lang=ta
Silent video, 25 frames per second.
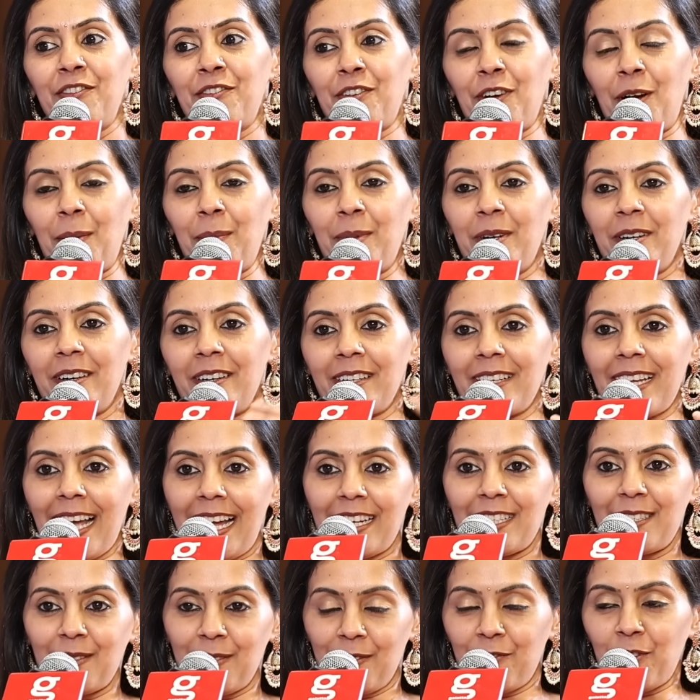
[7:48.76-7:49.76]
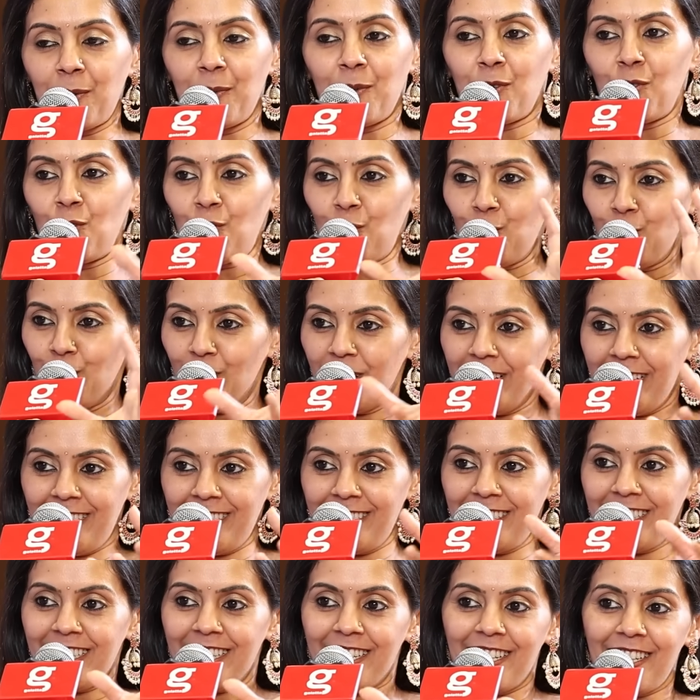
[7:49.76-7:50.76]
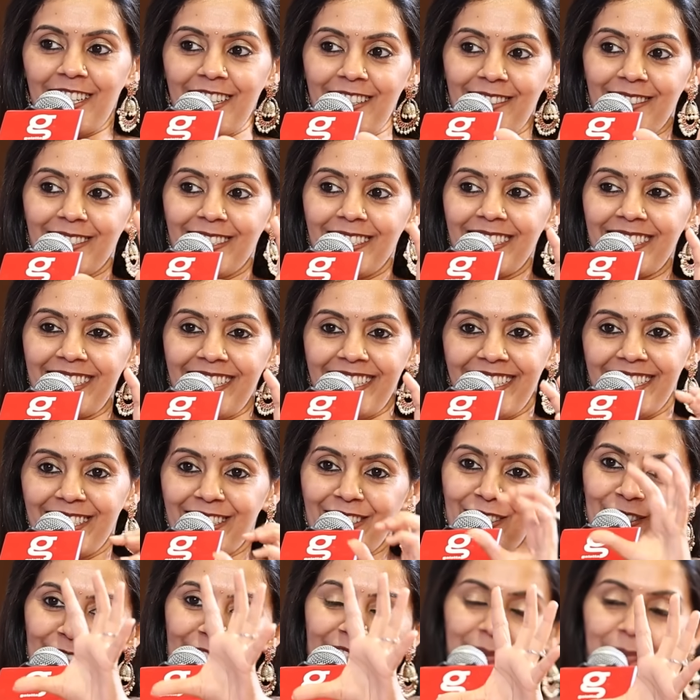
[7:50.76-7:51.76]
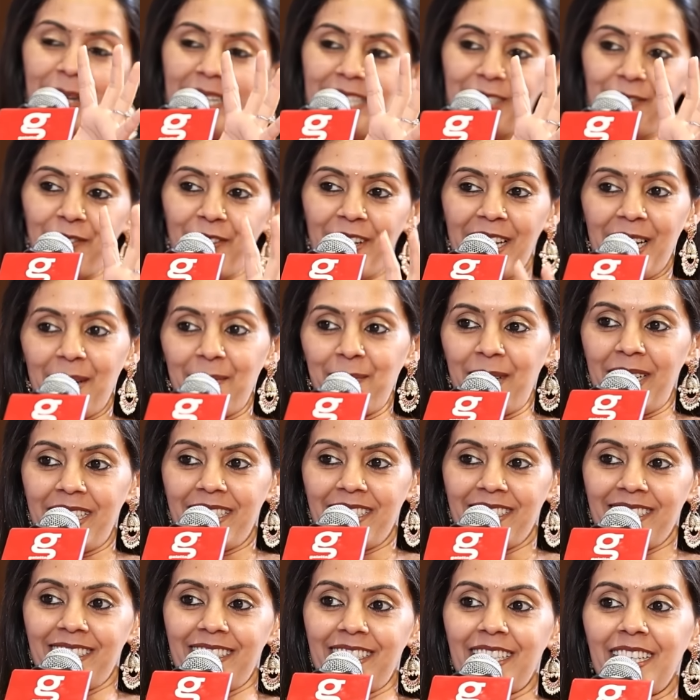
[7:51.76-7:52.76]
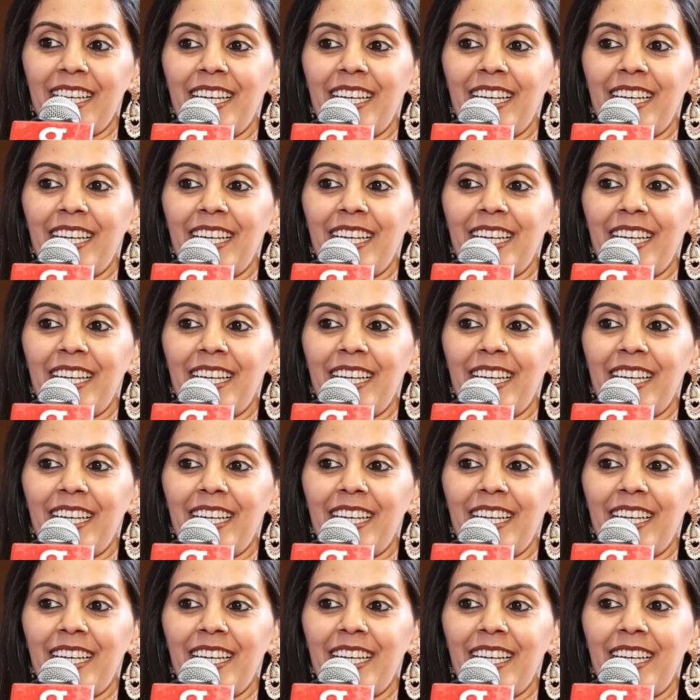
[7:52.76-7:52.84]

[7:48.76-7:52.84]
ஃப்ரம் கேட்டு ஃப்ரம் குக்கூன்ல இருந்து இருக்கிற இதுல இருந்து ஒரு பட்டர்ஃப்ளையா மாறுது